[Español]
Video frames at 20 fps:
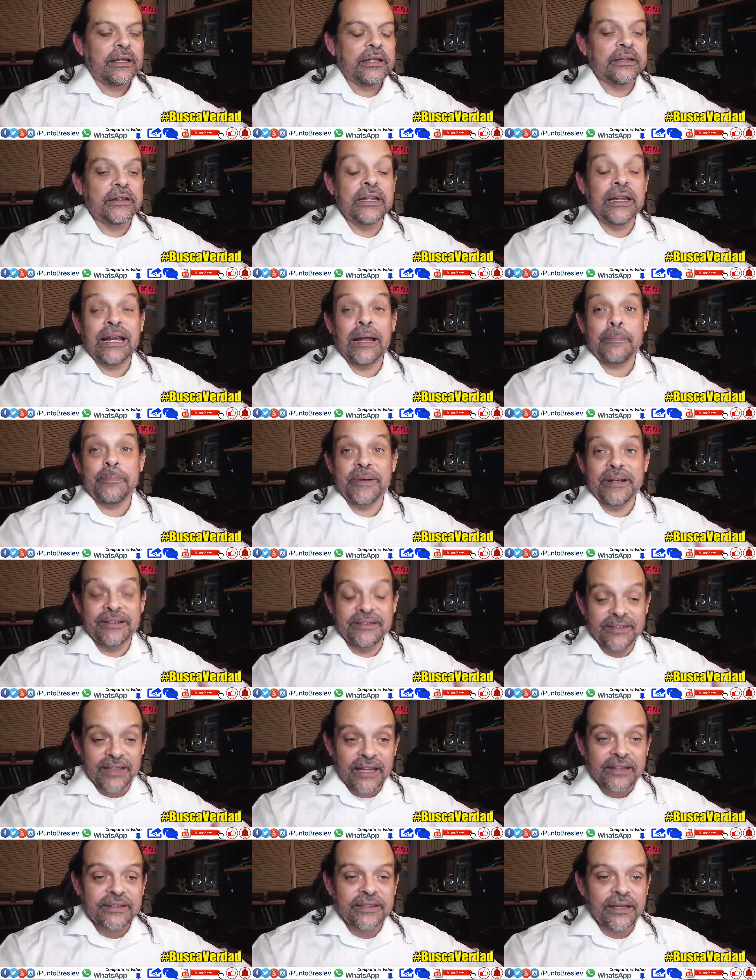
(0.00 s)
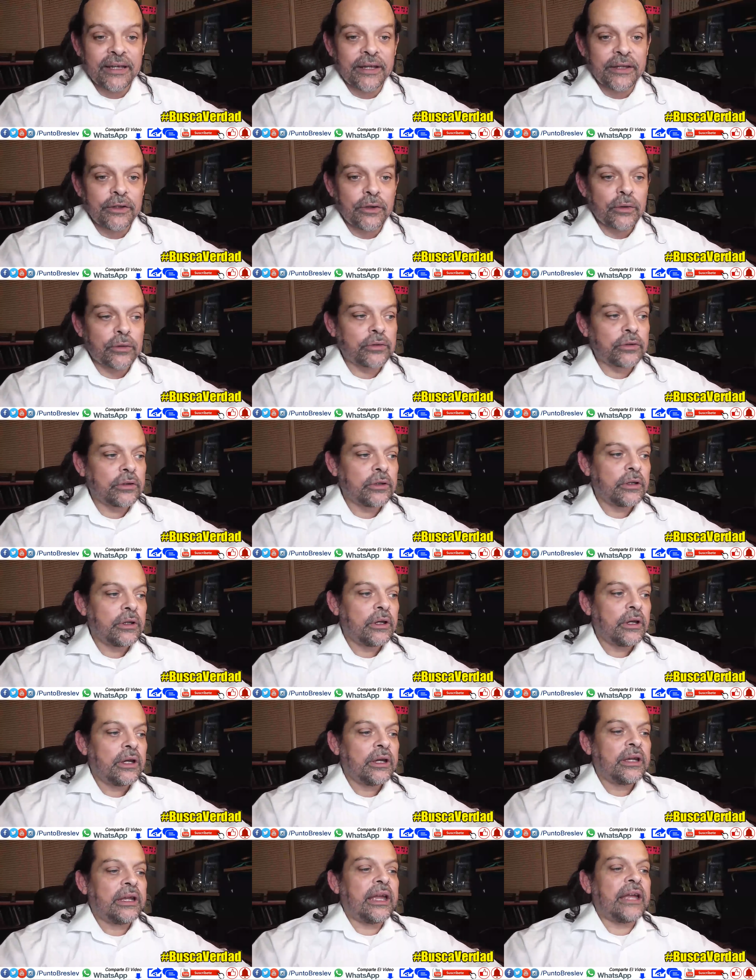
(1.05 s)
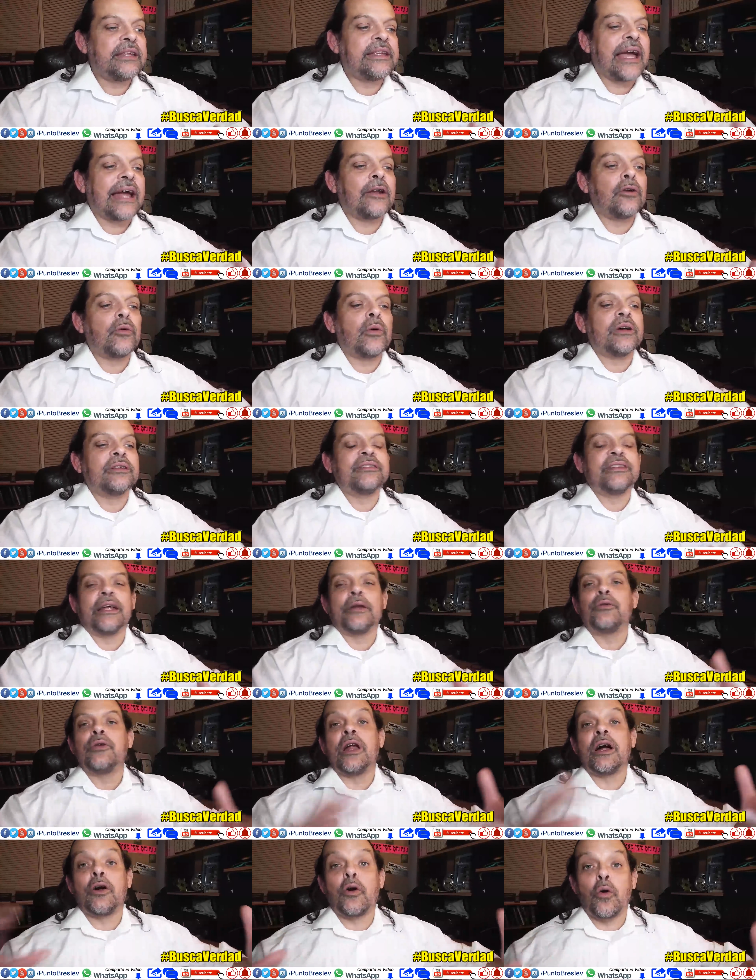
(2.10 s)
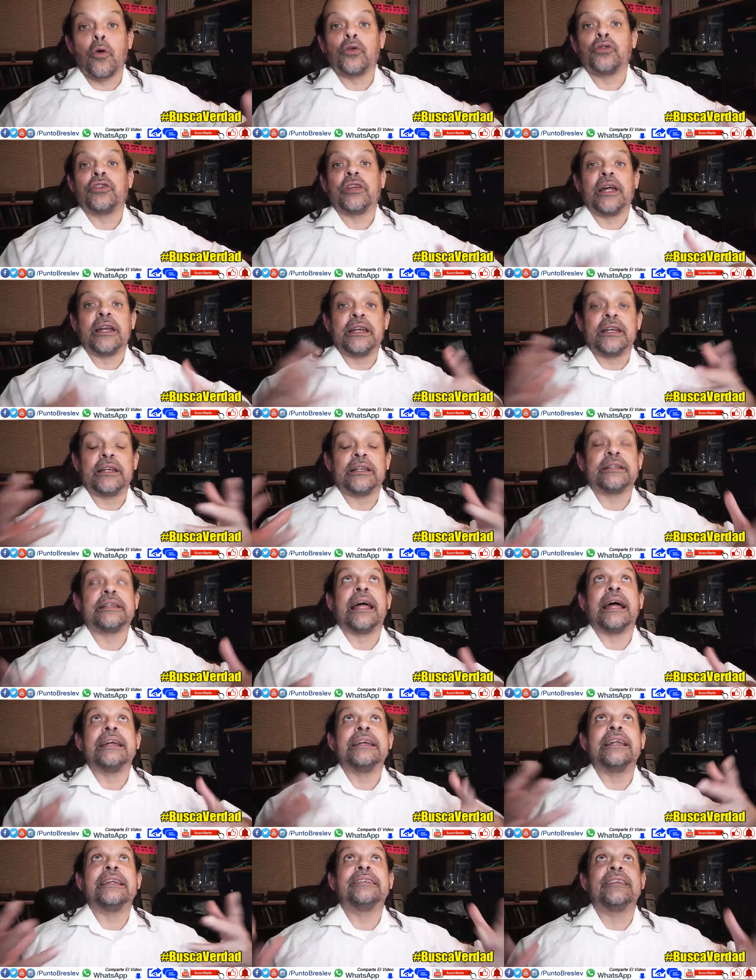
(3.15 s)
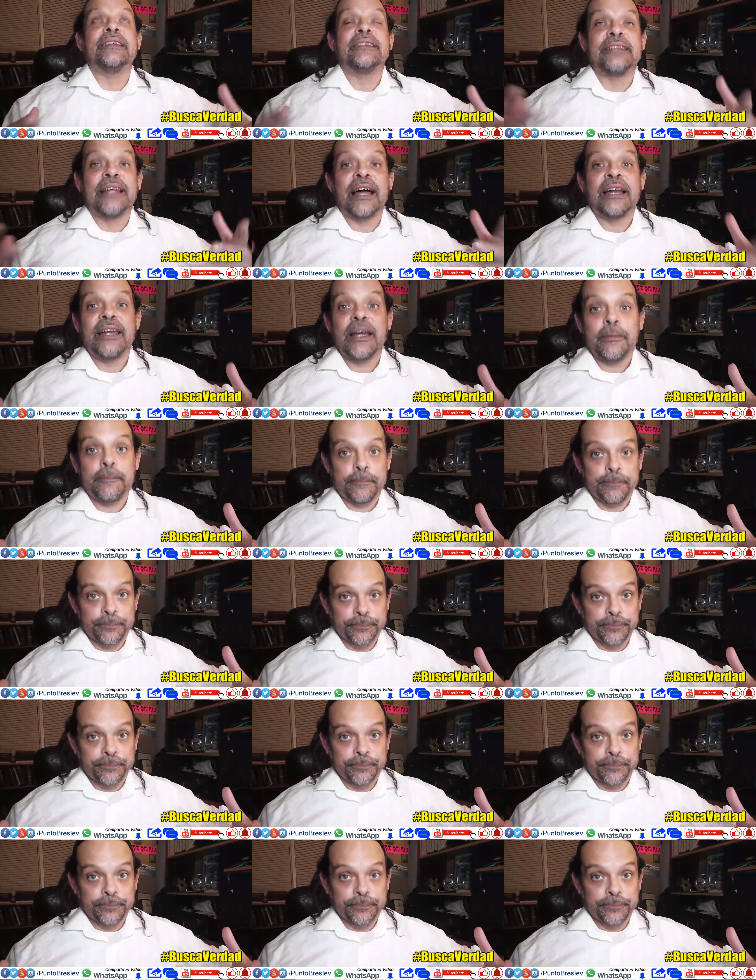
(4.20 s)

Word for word: de la presencia de Dios, que ya no va a ser una cosa tan necesaria.